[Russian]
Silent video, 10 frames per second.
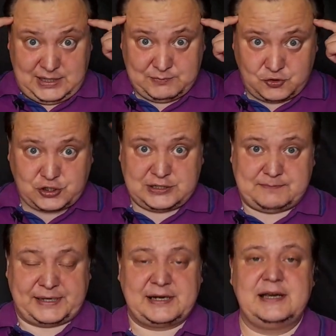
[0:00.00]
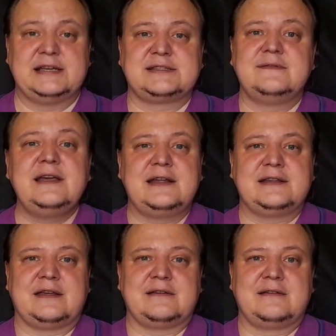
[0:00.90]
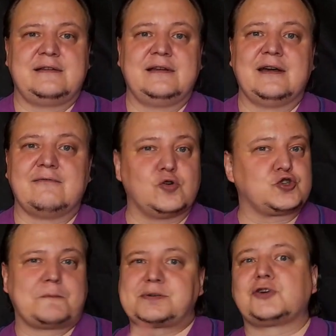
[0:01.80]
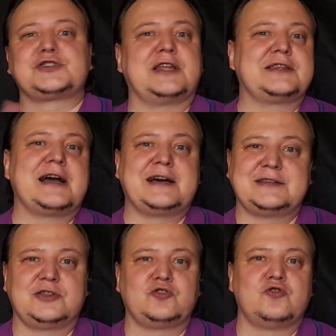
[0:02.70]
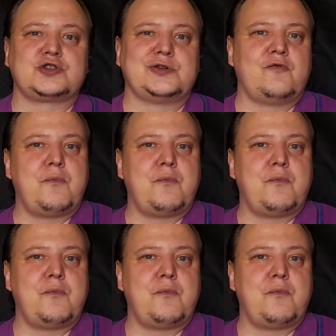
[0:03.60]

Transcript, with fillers: немножко напрягли извилины, вы уже просто так этот нож на